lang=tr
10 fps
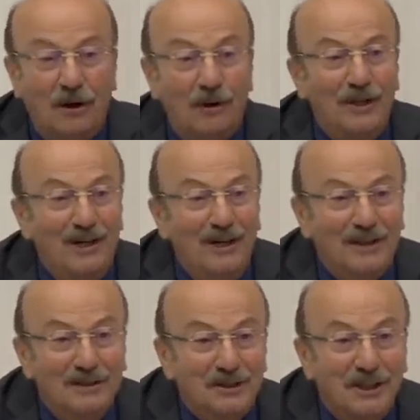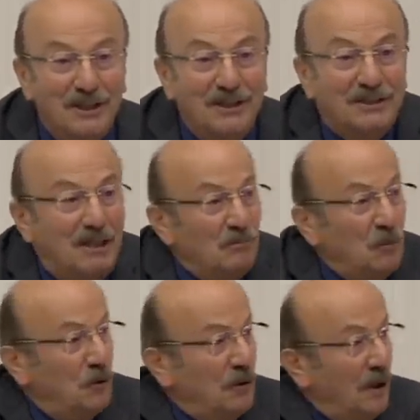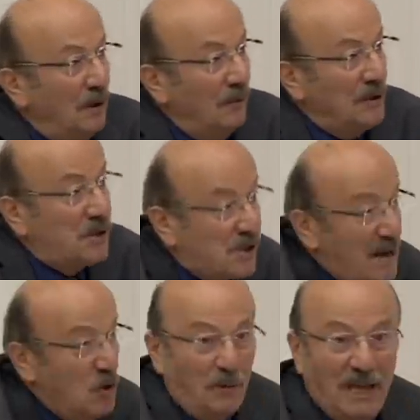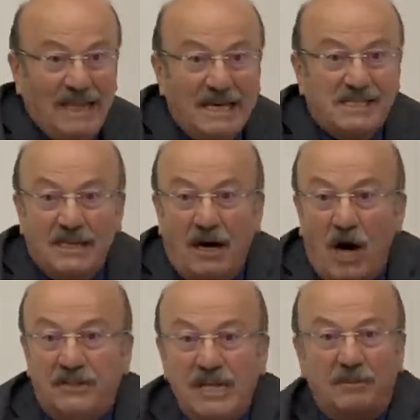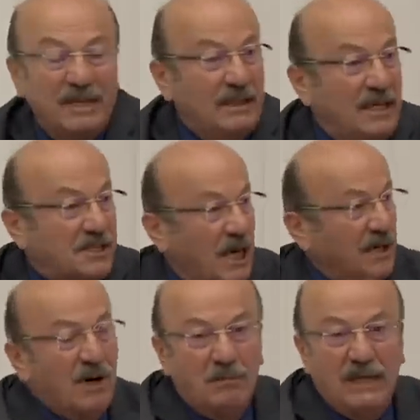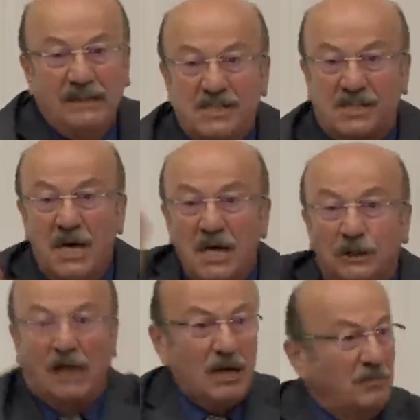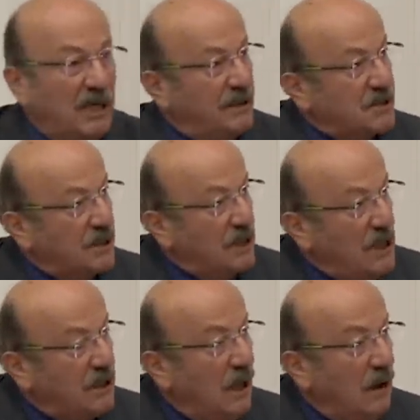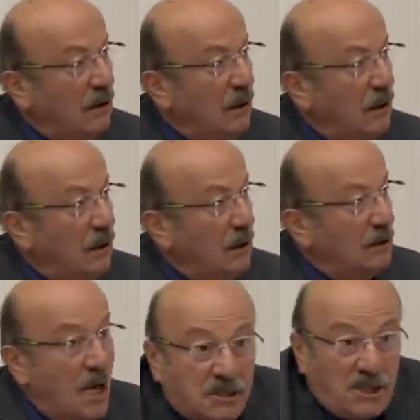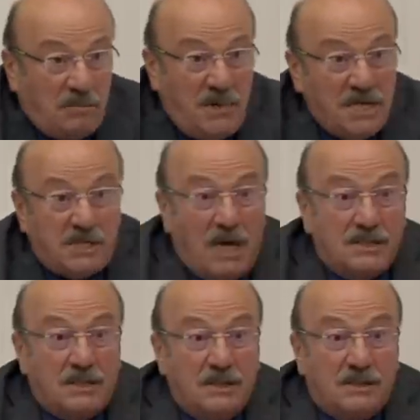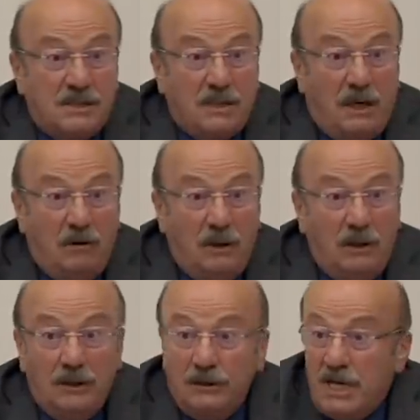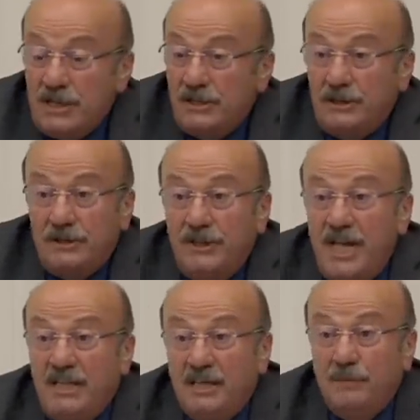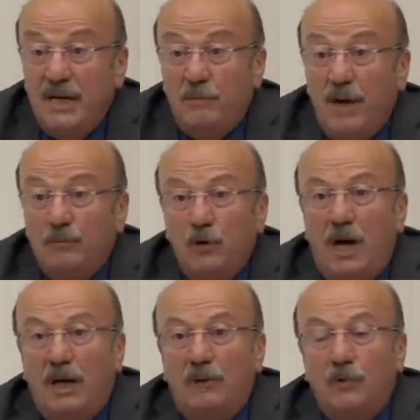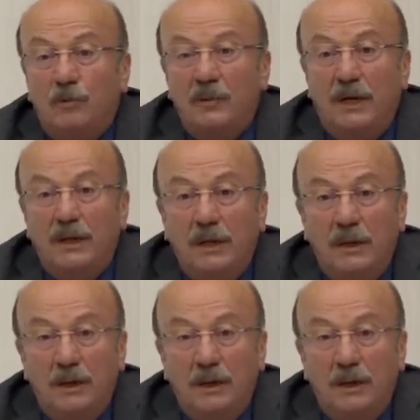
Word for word: Ya değerli arkadaşlar İstanbul İstanbul Belediyesi ya Atina Belediyesi, Erivan Belediyesi, Tahran Belediyesi değil ki ya. Nasıl bir insansınız siz ya? Ne nedir beni ben bunu anlamıyorum yani.